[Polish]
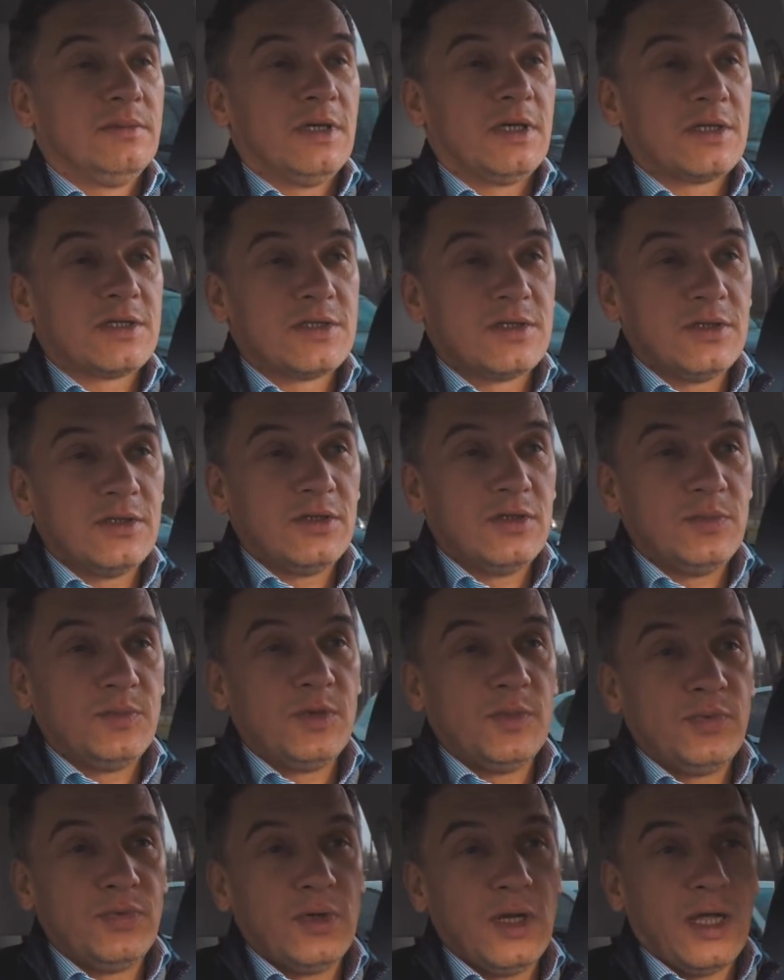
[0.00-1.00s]
bardzo
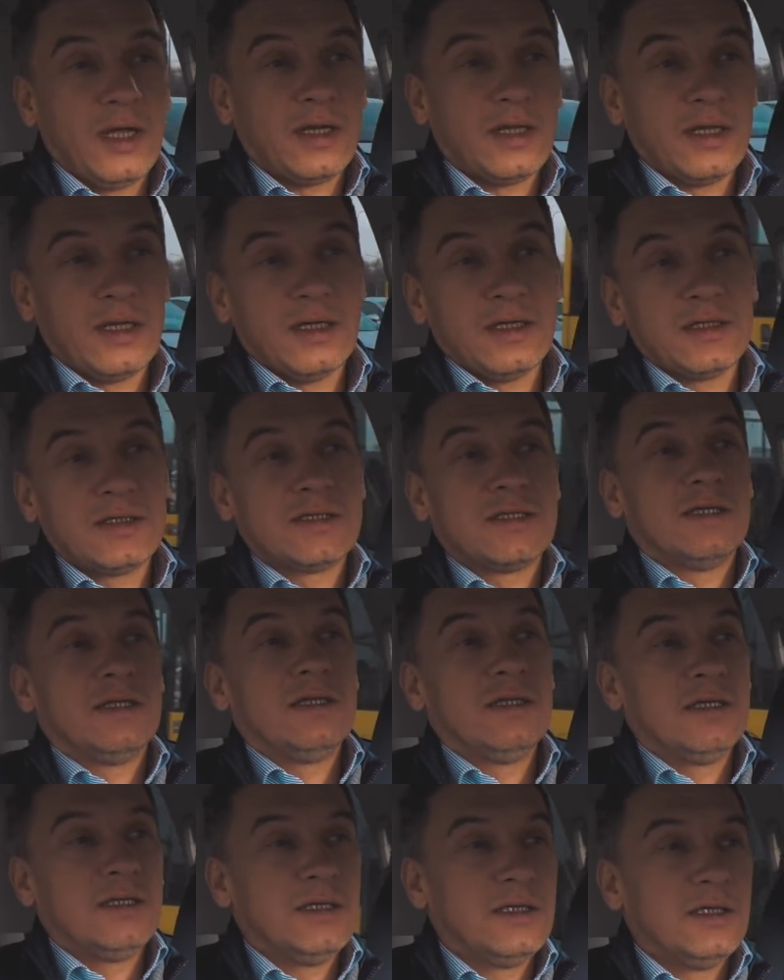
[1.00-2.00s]
popularna.
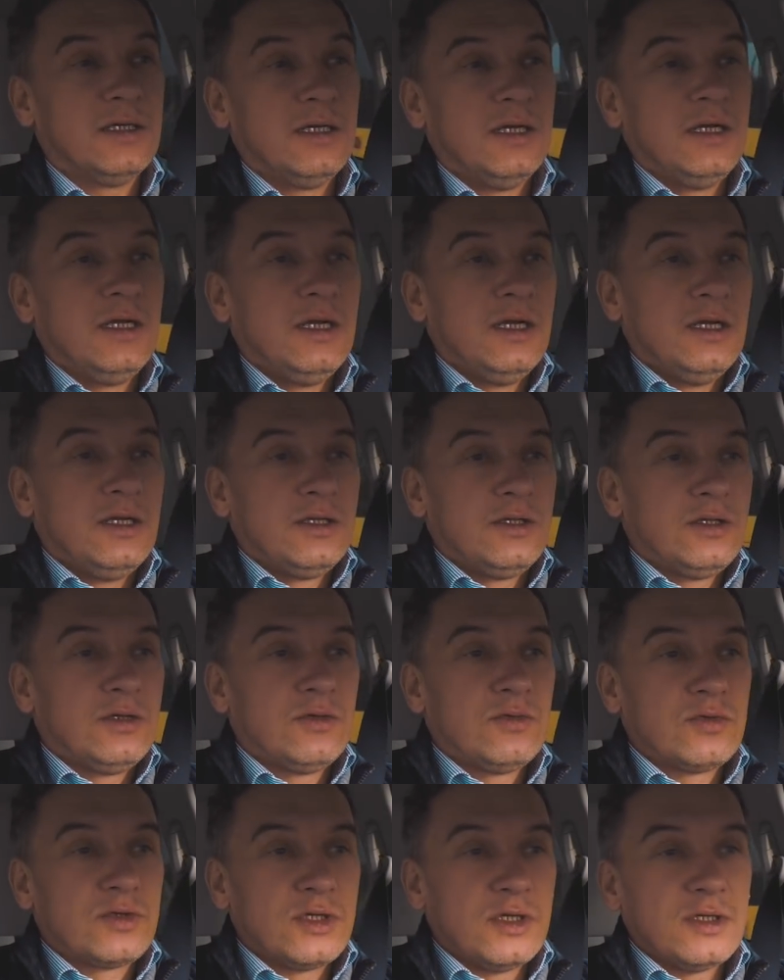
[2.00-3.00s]
Ceny
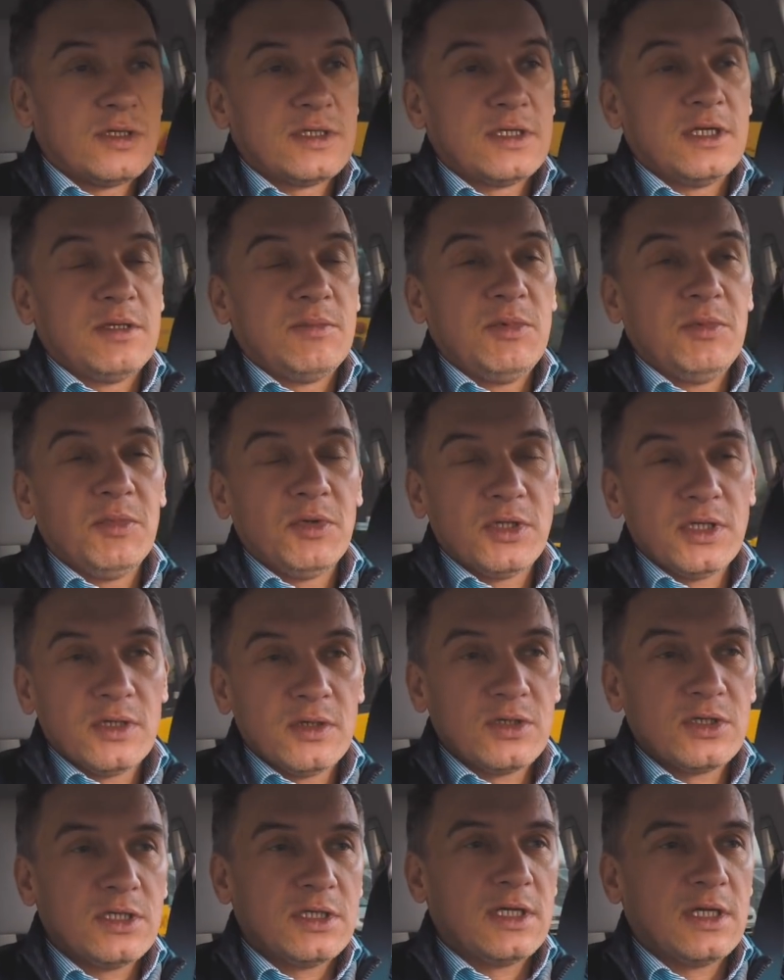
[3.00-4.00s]
tych urządzeń, mimo
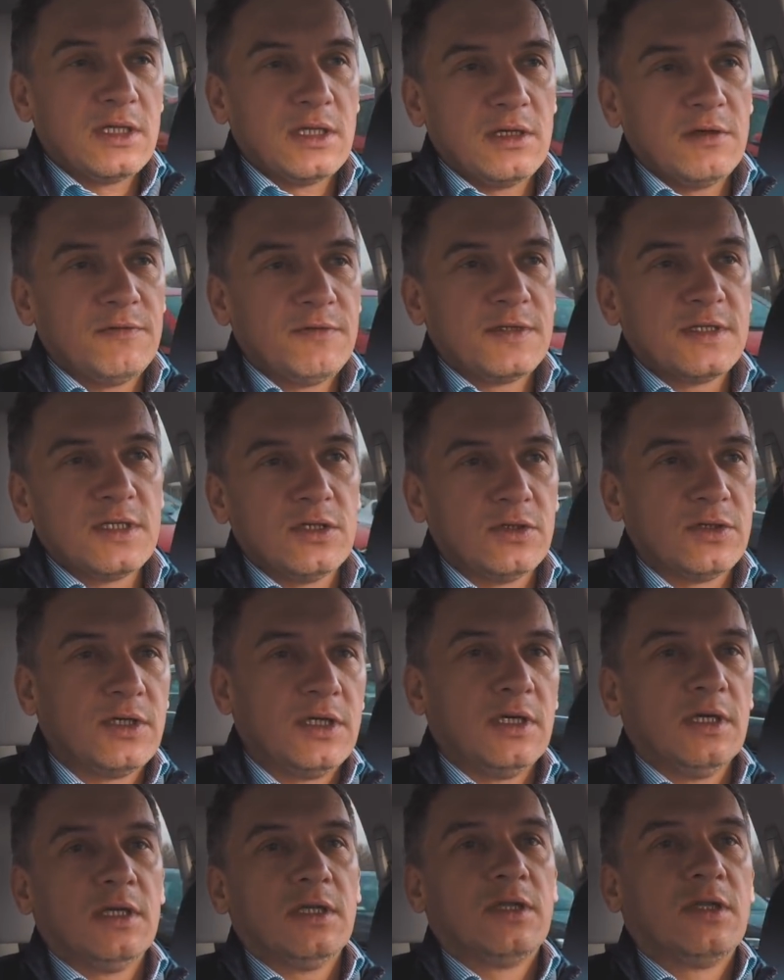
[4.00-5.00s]
tego, że nadal
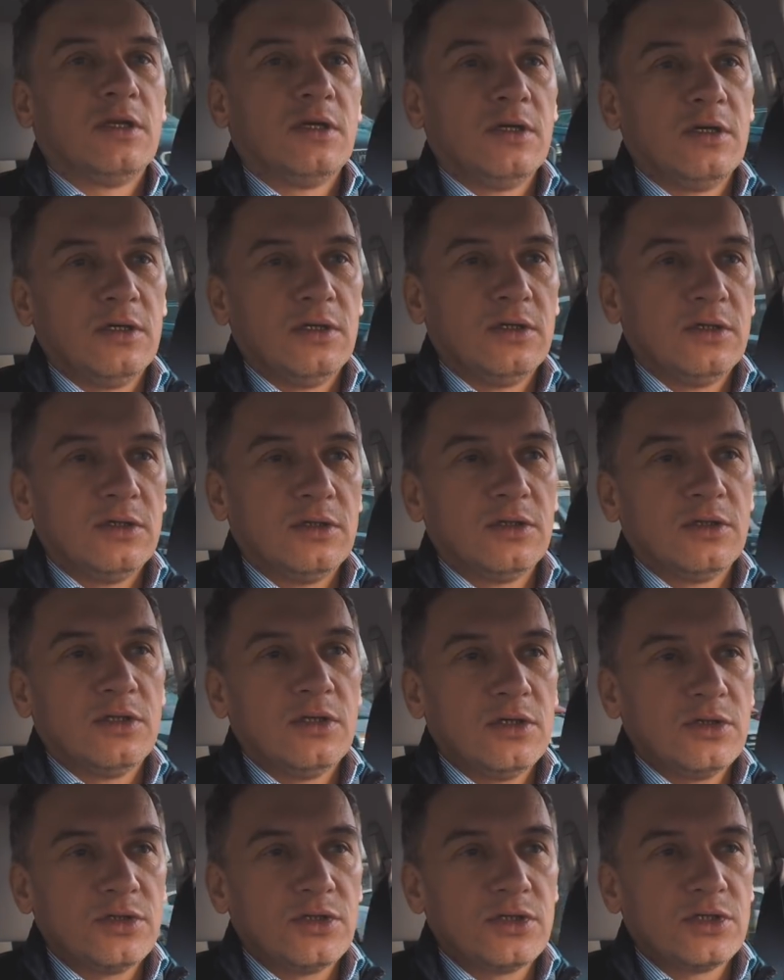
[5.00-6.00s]
wysokie, to
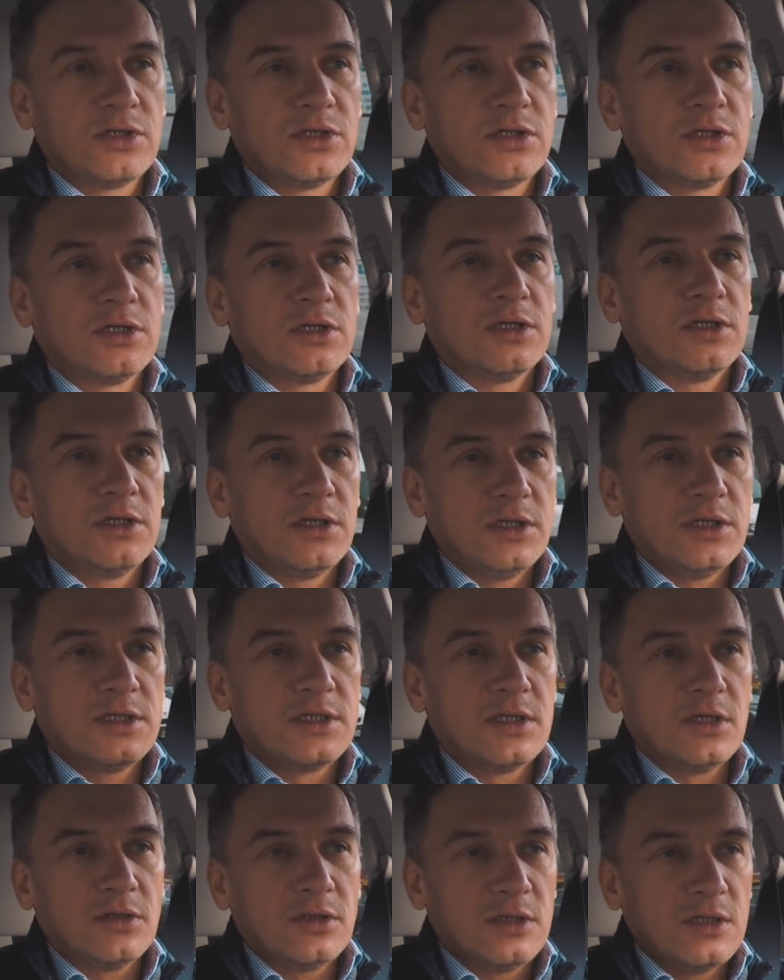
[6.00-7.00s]
dość e,
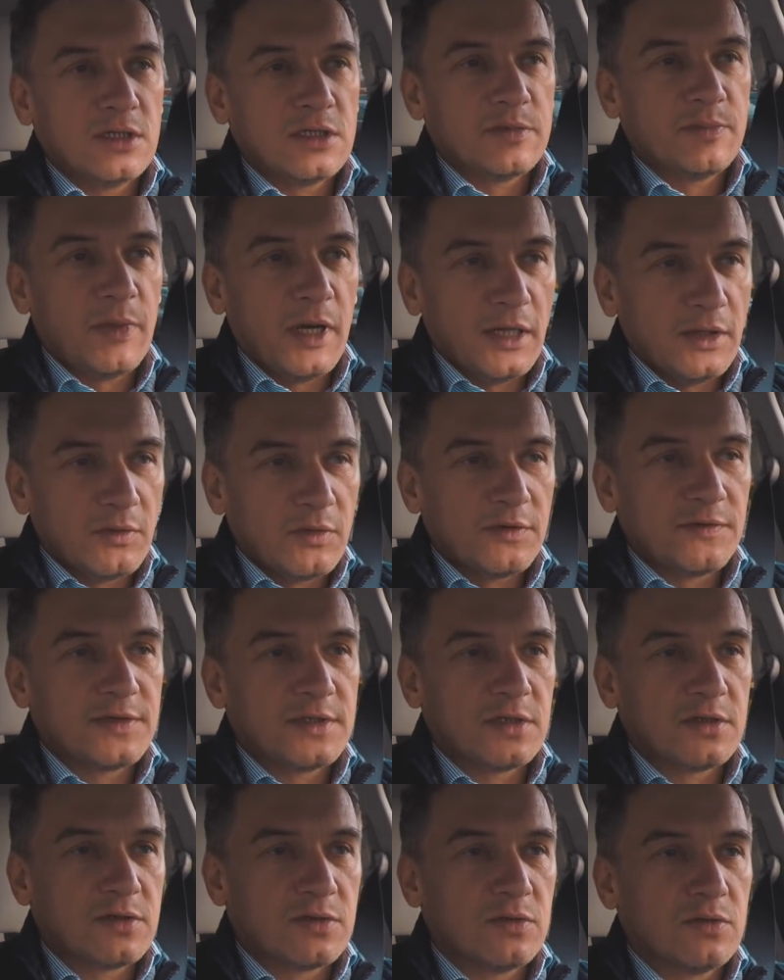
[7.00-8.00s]
istotnie spadły w
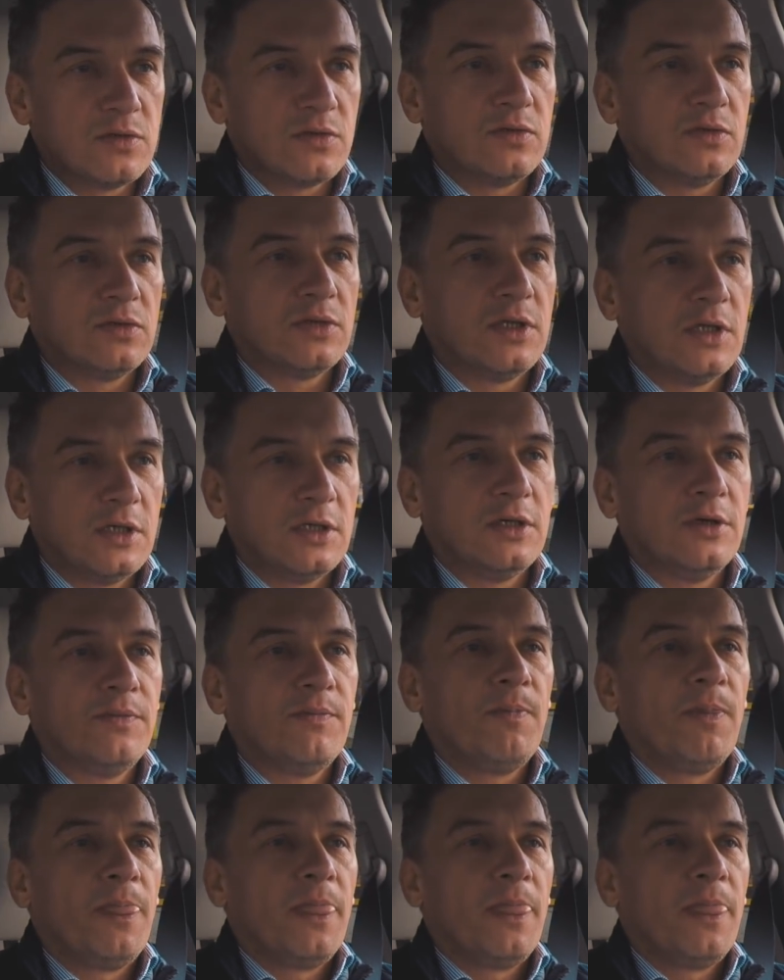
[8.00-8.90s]
stosunku do